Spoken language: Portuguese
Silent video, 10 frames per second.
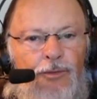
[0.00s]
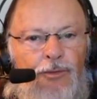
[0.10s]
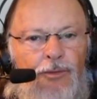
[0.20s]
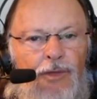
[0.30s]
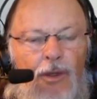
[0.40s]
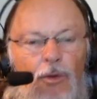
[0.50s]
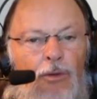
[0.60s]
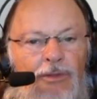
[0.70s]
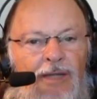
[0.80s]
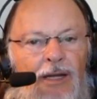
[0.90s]
É o
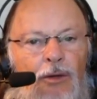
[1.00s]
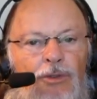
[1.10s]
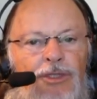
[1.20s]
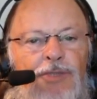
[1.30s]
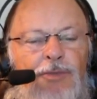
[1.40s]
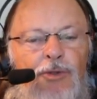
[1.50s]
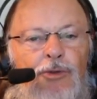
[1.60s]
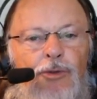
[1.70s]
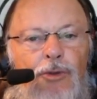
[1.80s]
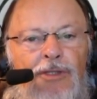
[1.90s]
altar onde as
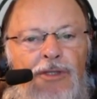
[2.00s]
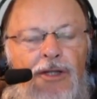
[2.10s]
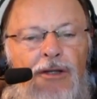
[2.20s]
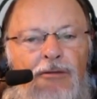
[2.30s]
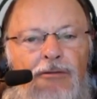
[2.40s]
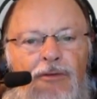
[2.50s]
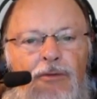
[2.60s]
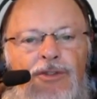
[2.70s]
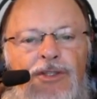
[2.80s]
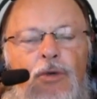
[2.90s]
pessoas vão
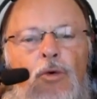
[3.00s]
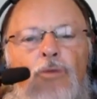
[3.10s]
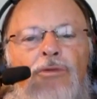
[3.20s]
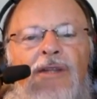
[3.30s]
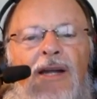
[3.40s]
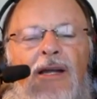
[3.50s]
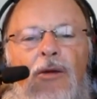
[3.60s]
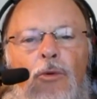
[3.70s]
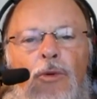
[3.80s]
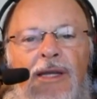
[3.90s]
se encontrar
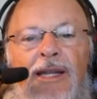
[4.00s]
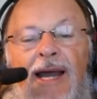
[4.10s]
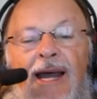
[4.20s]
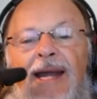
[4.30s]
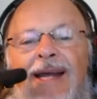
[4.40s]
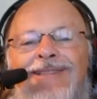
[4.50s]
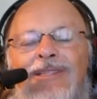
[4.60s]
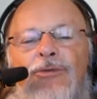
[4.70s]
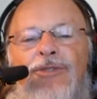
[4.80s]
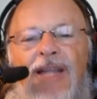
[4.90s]
com Ele, é a casa
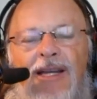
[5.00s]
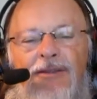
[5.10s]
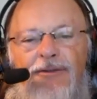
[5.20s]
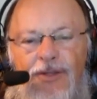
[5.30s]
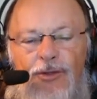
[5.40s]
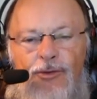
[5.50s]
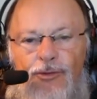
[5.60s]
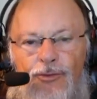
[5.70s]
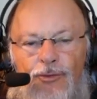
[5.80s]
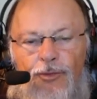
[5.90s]
dos sacrifícios.
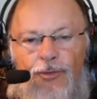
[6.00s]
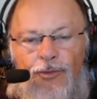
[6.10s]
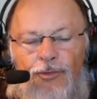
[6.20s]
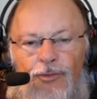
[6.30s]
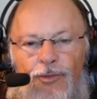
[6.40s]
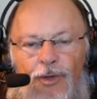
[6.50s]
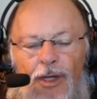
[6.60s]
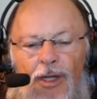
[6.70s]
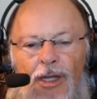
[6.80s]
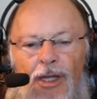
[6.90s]

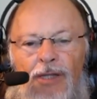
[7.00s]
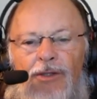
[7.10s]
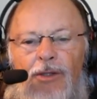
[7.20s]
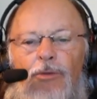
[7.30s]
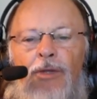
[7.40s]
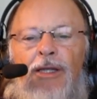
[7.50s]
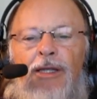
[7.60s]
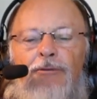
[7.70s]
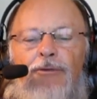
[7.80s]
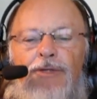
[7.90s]
Então,
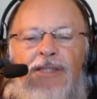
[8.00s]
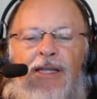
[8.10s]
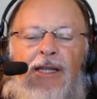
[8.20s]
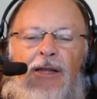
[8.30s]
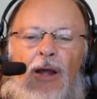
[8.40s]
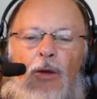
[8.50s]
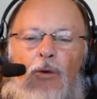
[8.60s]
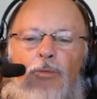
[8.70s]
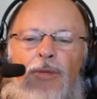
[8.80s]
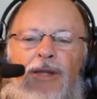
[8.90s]
você
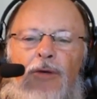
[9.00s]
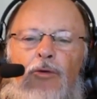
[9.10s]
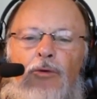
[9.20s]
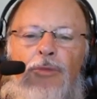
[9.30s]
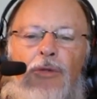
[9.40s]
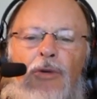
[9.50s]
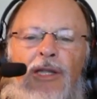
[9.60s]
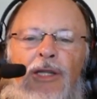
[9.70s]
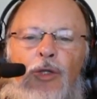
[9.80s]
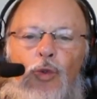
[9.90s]
acompanha comigo a
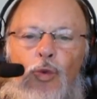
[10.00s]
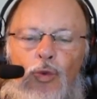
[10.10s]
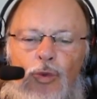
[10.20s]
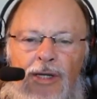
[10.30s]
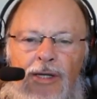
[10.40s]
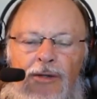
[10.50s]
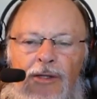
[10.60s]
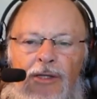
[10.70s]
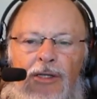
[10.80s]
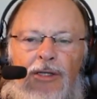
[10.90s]
leitura
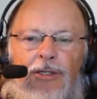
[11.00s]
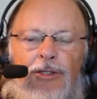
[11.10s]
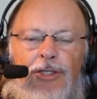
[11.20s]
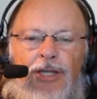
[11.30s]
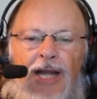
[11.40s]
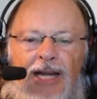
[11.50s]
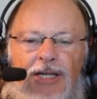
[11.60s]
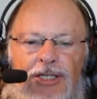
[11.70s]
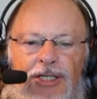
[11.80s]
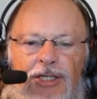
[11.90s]
de
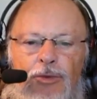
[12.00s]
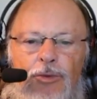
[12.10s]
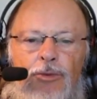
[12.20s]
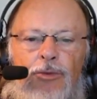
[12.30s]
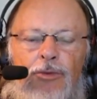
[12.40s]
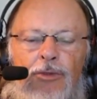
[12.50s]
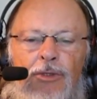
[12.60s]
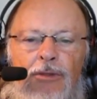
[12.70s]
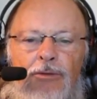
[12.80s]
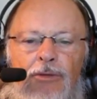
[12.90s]
Ageu,
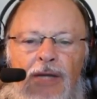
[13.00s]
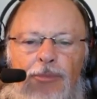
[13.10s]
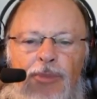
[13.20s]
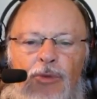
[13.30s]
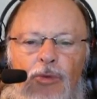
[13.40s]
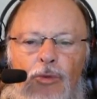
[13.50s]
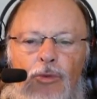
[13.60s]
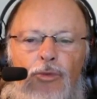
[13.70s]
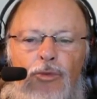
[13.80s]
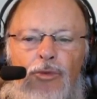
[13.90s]
no capítulo
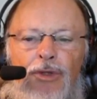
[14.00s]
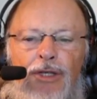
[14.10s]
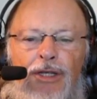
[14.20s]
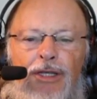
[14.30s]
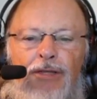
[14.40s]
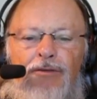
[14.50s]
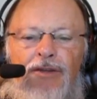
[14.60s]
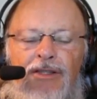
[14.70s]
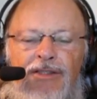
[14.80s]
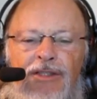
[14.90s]
1 e
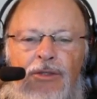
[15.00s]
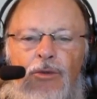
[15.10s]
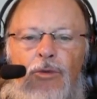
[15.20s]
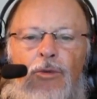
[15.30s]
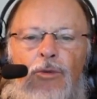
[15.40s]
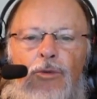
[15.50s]
versículo